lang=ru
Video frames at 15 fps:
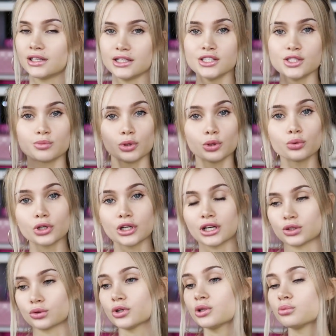Есть блуры,
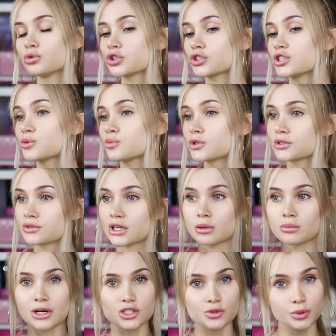которые можно использовать
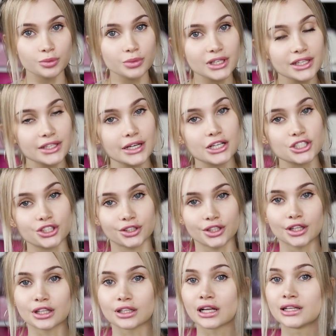как базу под макияж,
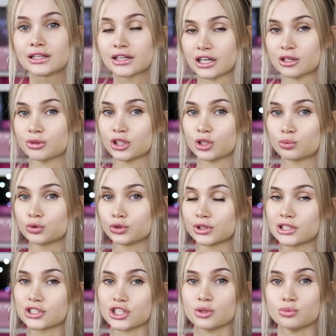тогда тональный крем на них будет
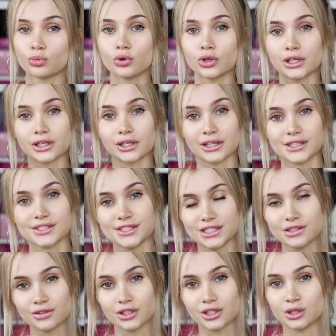лежать более
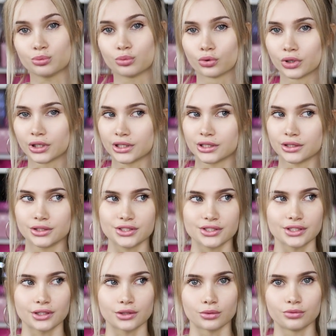красиво и более, не
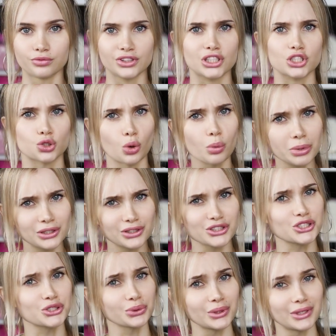знаю, фотошоплено,
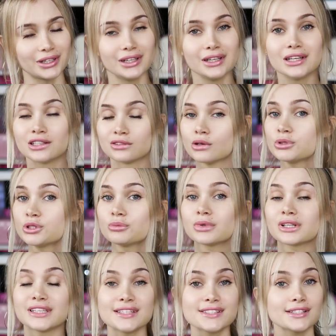что ли. В общем,
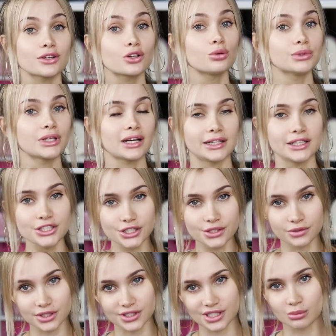есть огромное
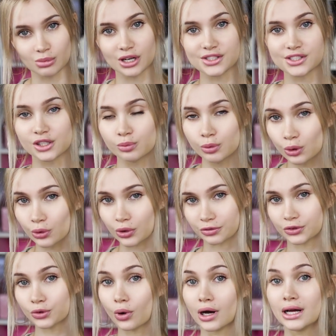количество разнообразных
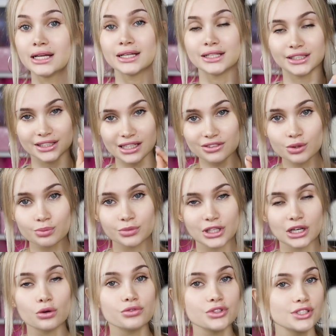блуров, но недавно
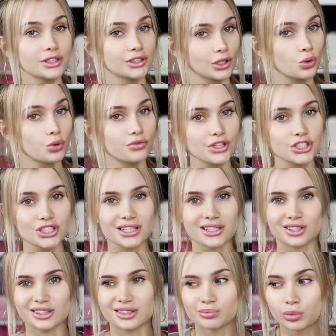я увидела такую вещь,
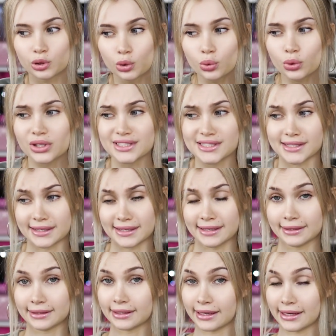как
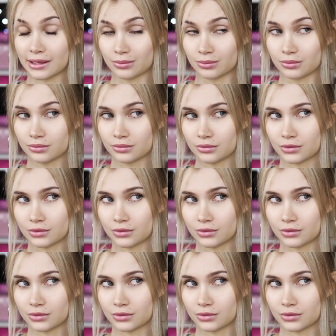блур-крем.